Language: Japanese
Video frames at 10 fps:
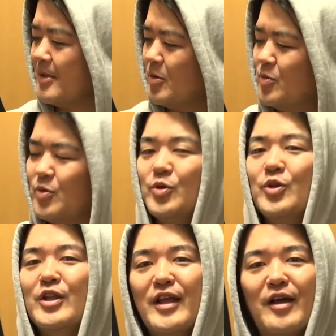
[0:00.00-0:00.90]
ということ
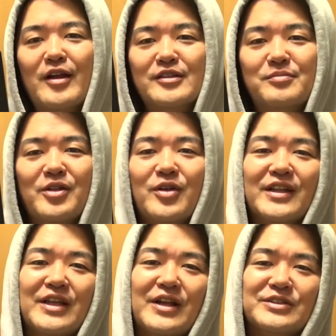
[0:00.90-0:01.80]
でねガレージバンド
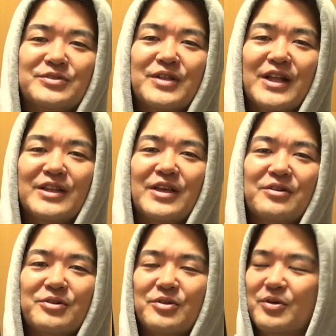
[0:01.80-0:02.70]
新しくなった
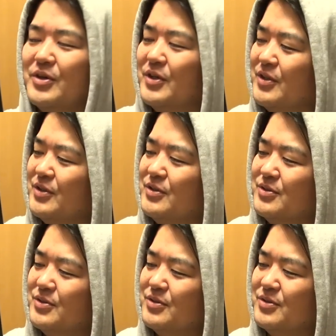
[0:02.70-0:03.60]
よとい
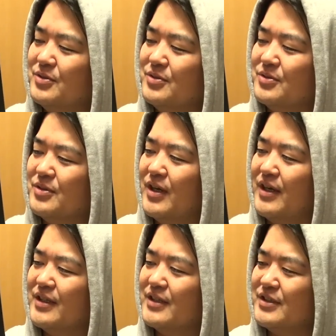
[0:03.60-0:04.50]
う
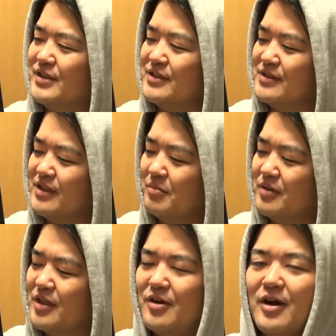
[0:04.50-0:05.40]
話ですね
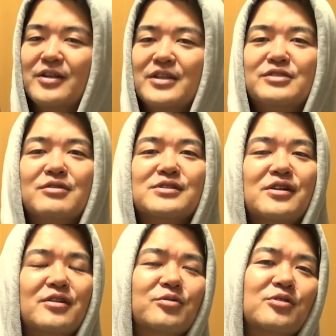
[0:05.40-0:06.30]
なんか話忘
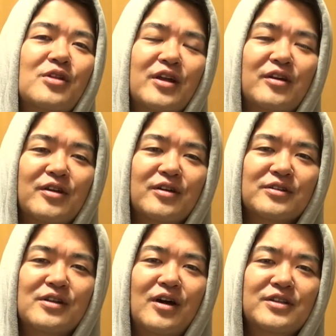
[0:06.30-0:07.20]
れたことないかな
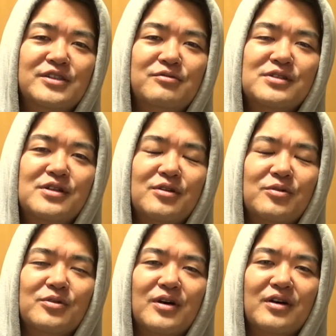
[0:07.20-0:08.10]
話忘れた
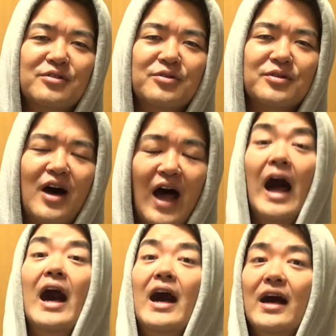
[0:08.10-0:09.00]
ことがあるようなあ
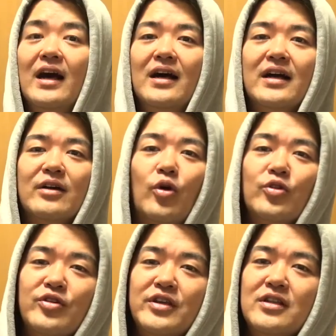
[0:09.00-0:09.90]
こ
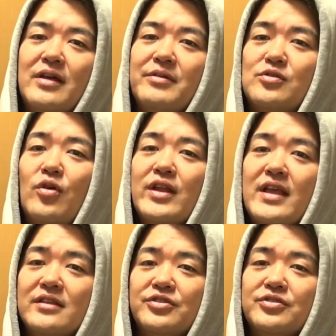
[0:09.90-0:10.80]
のインターフェースこれ
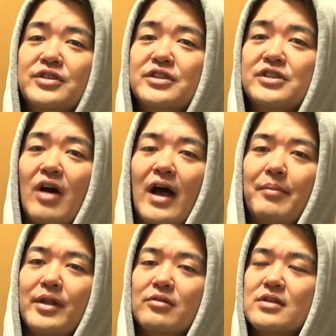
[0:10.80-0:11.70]
ね10インチの
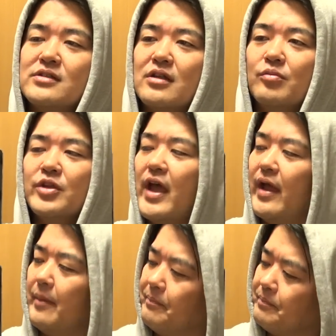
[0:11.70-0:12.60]
iPad ですけどもね